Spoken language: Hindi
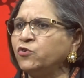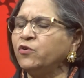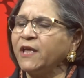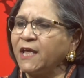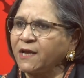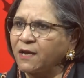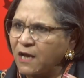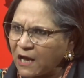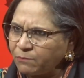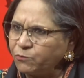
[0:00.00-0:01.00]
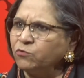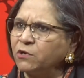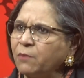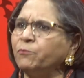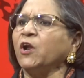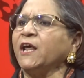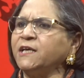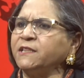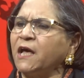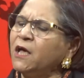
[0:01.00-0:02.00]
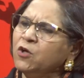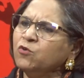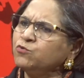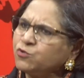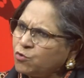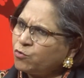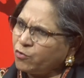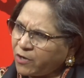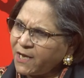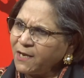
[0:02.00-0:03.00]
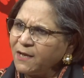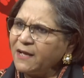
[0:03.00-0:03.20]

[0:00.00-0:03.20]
जो एक ख्वाब उनका पुराना था उसको उन्होंने